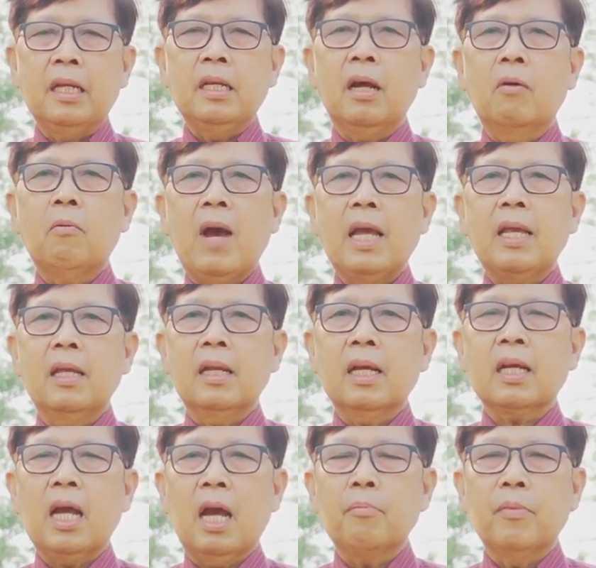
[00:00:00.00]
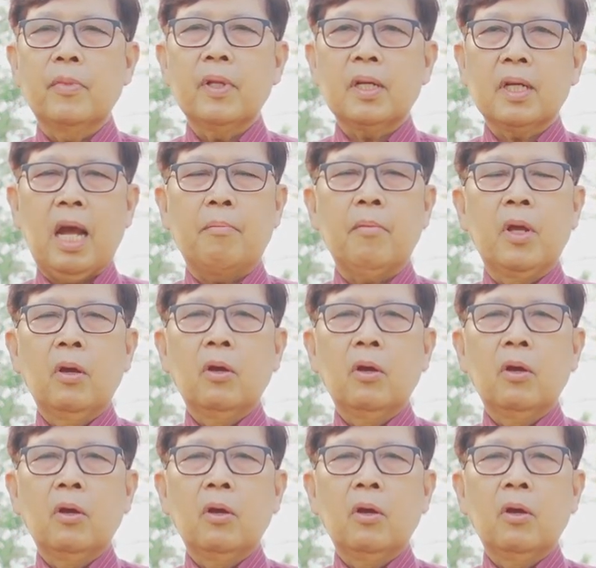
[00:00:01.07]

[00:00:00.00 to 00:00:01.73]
นี้เอาไว้นะครับกับ